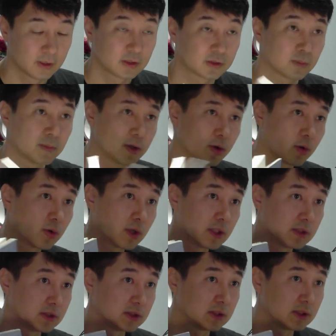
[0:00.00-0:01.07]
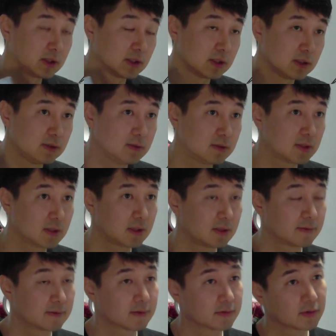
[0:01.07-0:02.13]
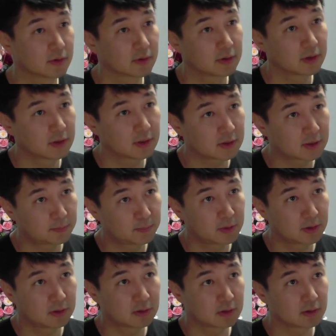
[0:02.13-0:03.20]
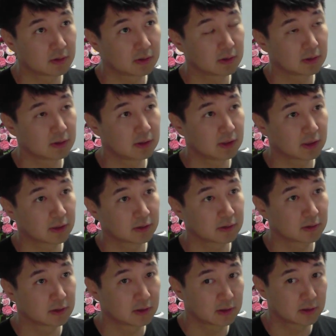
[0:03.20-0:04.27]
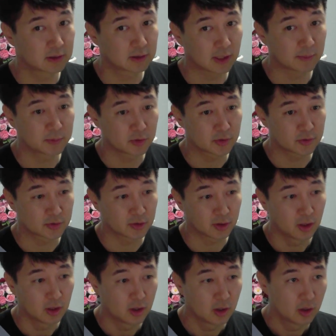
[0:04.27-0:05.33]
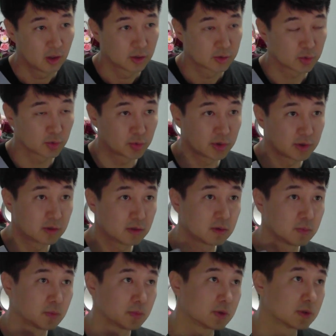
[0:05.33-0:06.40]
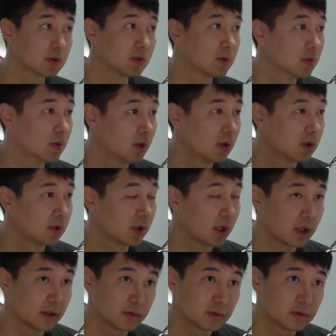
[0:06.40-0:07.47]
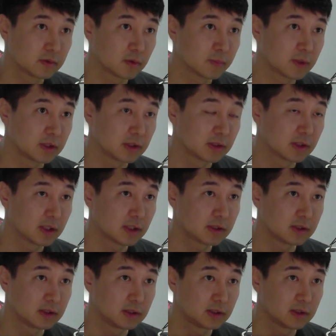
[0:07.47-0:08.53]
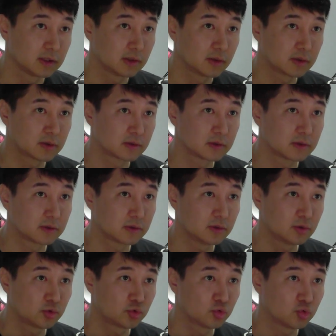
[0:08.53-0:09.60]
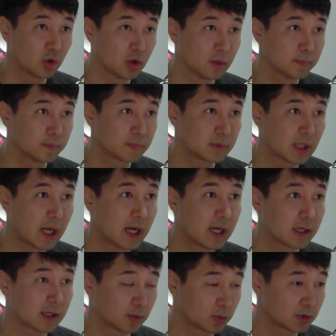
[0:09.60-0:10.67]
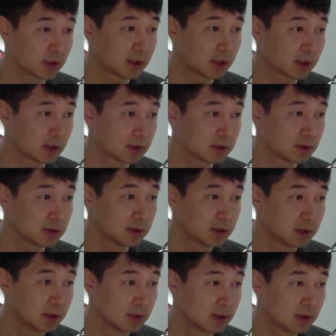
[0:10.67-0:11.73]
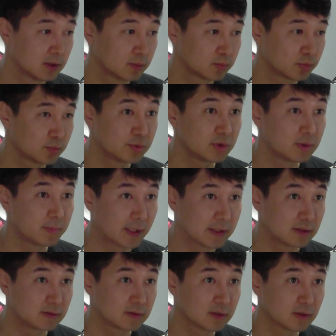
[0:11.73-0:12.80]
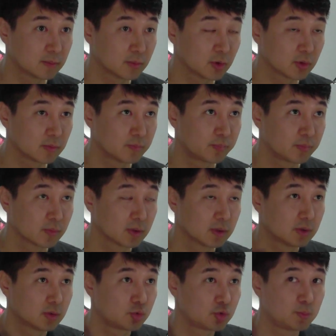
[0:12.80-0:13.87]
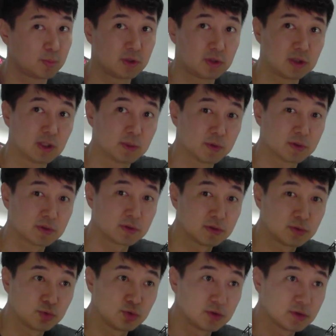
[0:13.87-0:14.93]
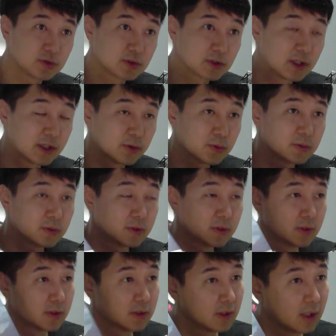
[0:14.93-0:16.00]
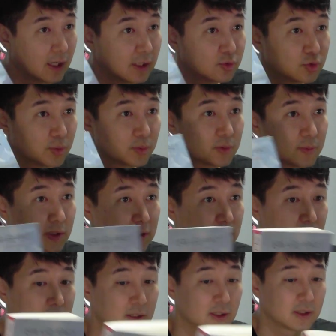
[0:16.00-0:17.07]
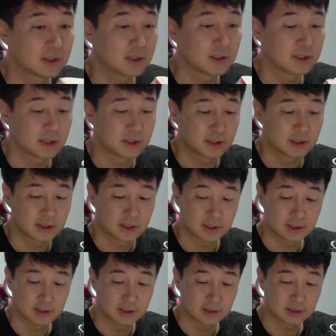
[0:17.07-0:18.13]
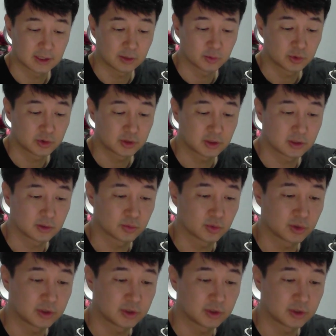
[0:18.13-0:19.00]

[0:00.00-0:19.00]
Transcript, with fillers: 정말 여러 가지 인생에 있어서 되게 깊이 있는 이야기들이 담겨 있어요. 저도 이거를 보면서 야 이거는 정말 인간이 이런 글을 쓸 수 없다라고 생각하는 부분들이 많이 있어요. 뭐 GPT라면 쓸 수 있었을까요? 알 수 없지만 옛날에 나온 책이고요.